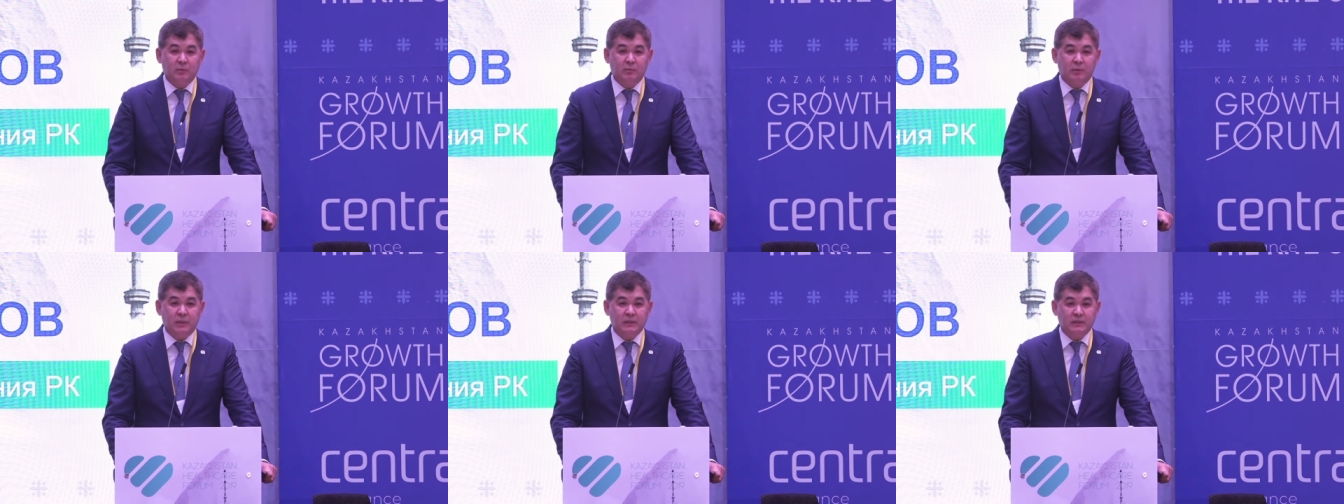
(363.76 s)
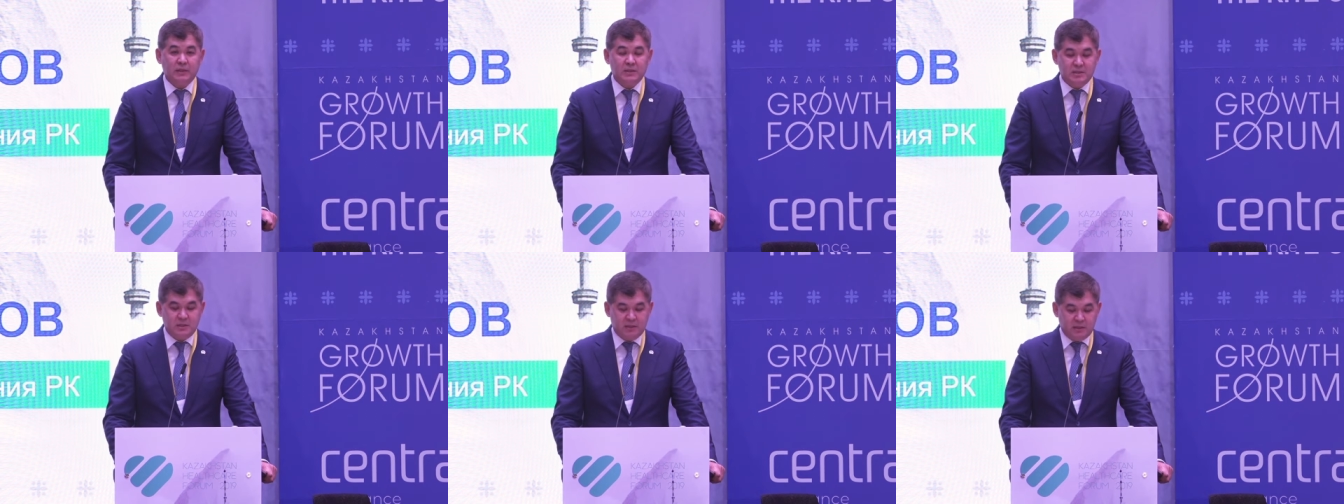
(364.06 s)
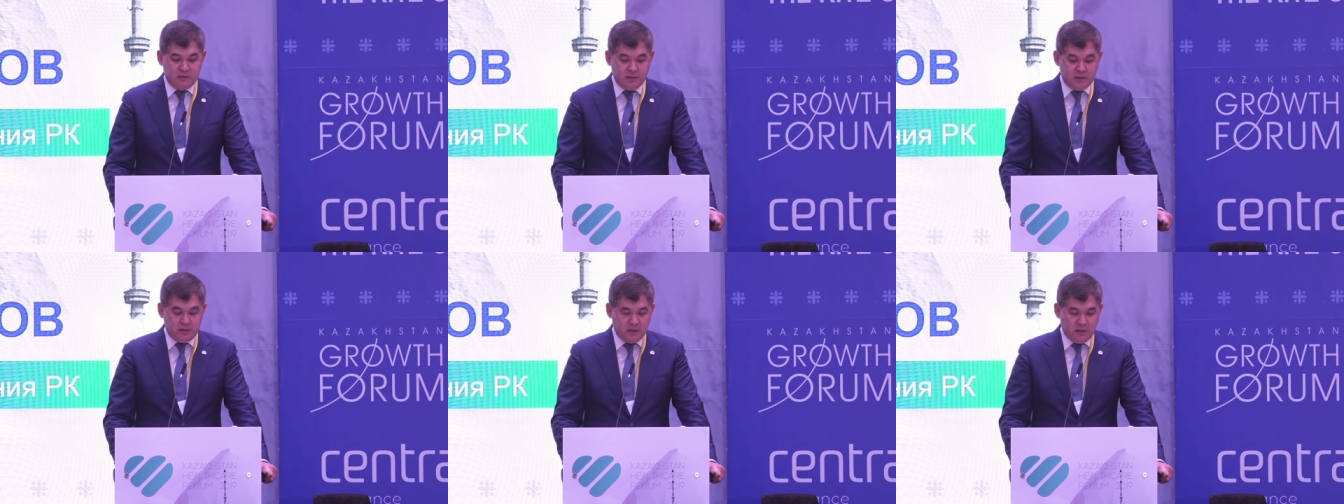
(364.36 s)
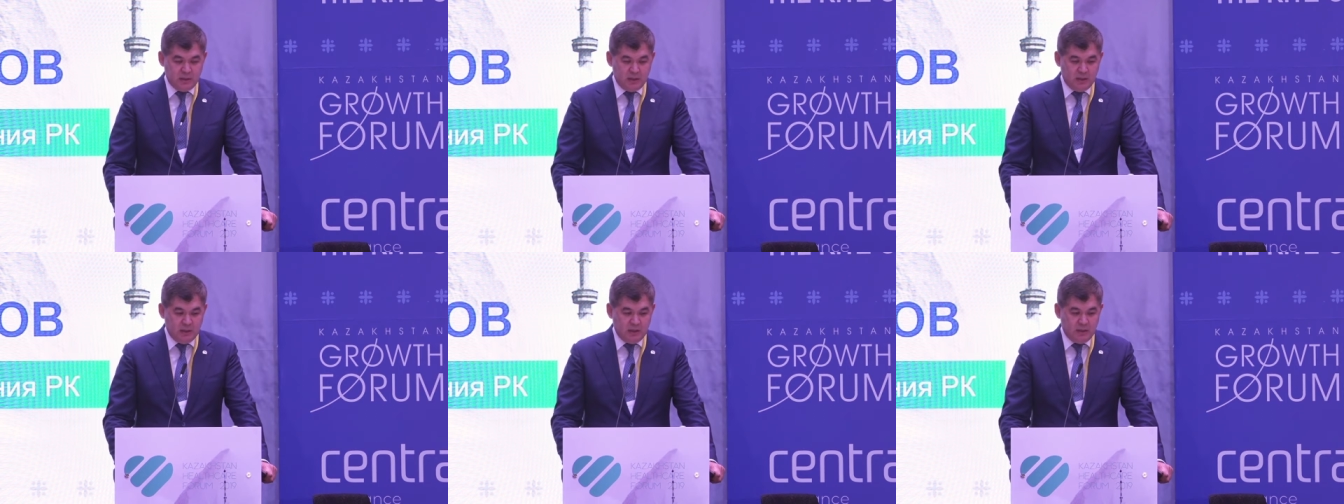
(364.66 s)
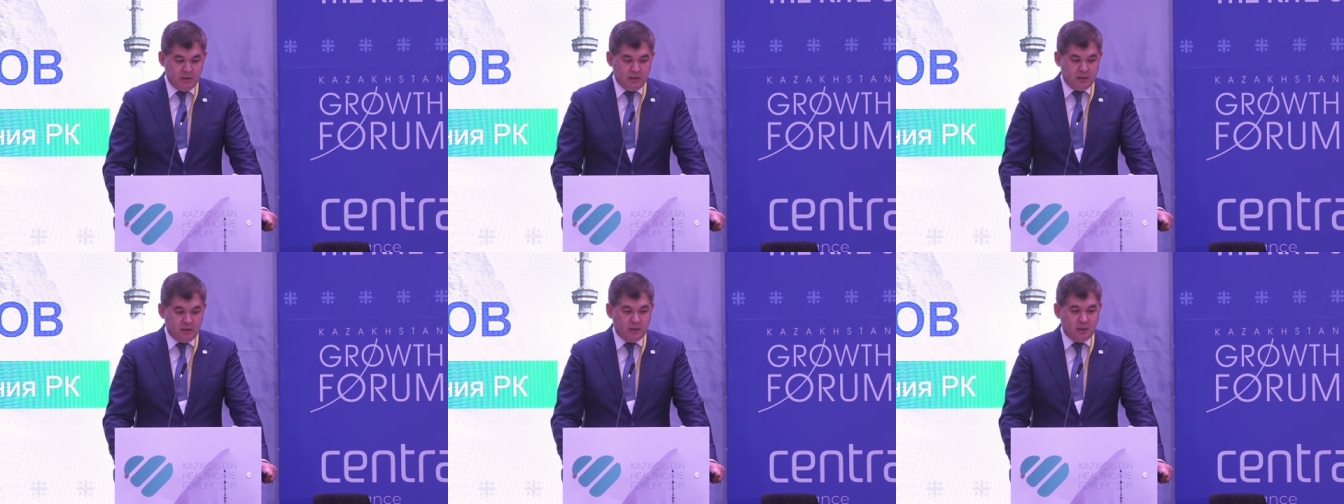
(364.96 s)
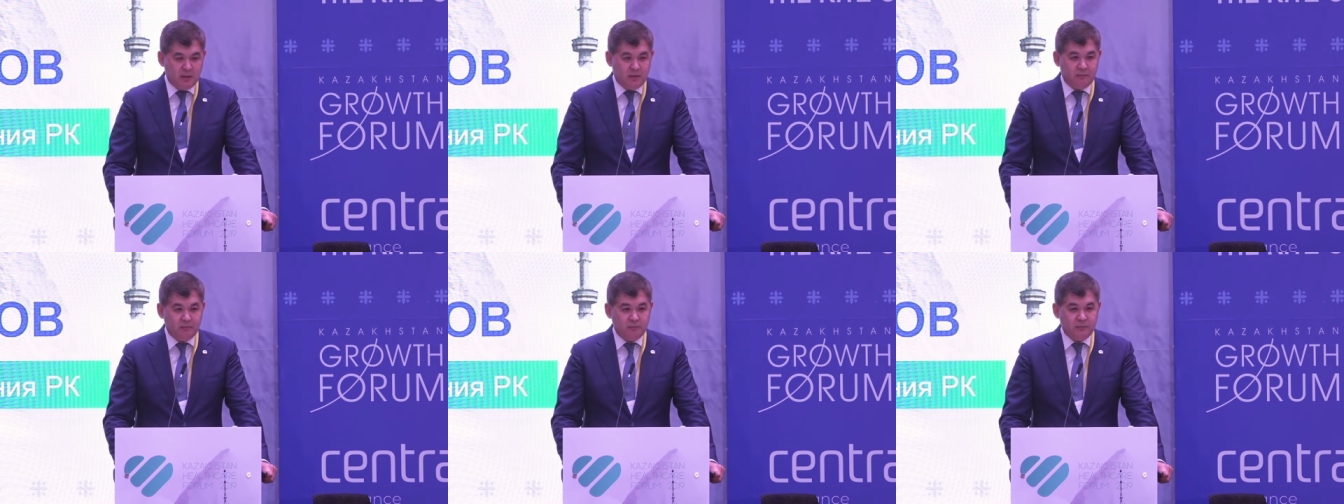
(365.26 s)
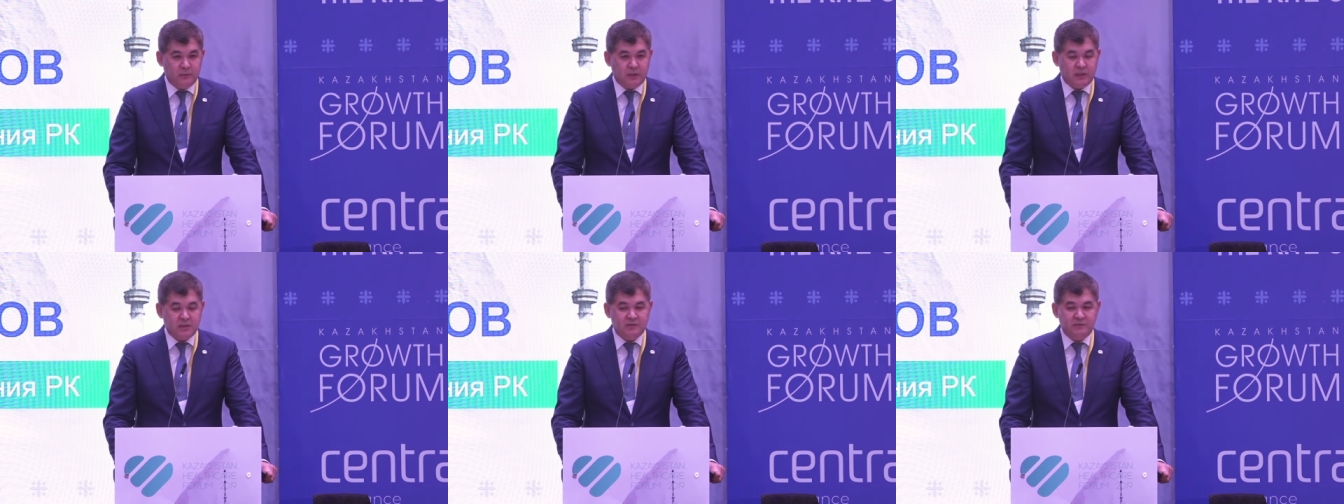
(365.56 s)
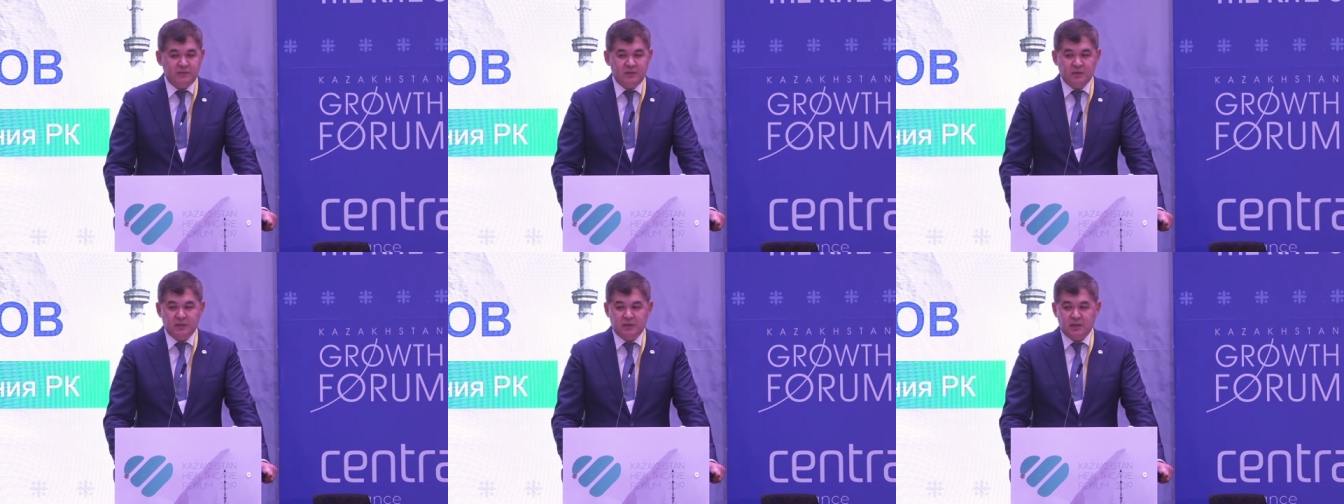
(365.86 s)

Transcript: прогнозировать а, развитие